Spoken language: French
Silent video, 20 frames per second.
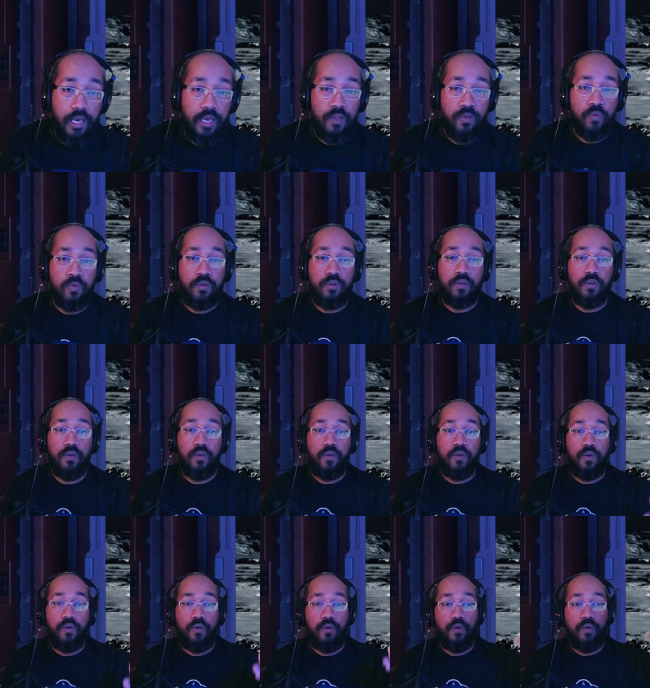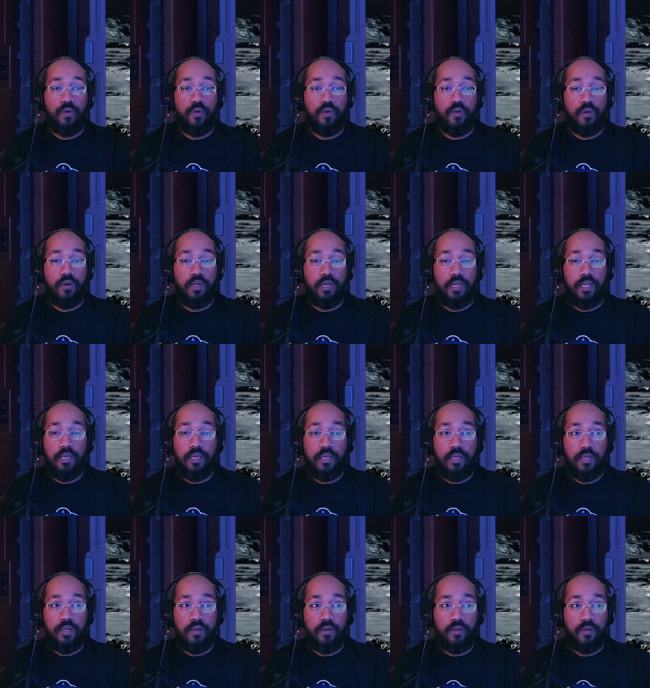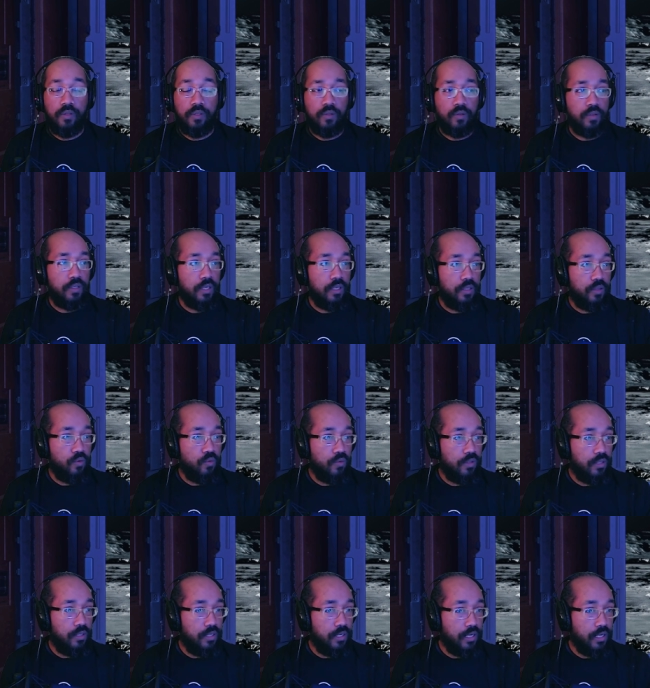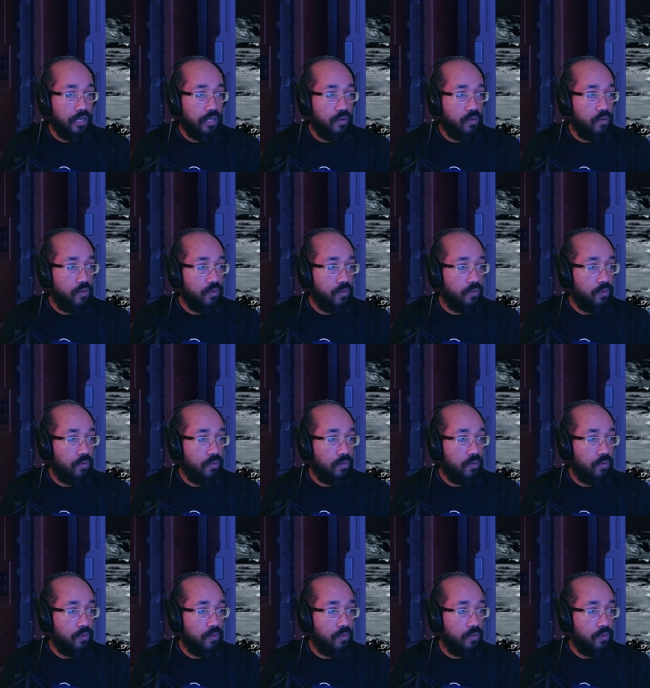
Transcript: Et donc, euh, les, euh, est-ce que c'est une série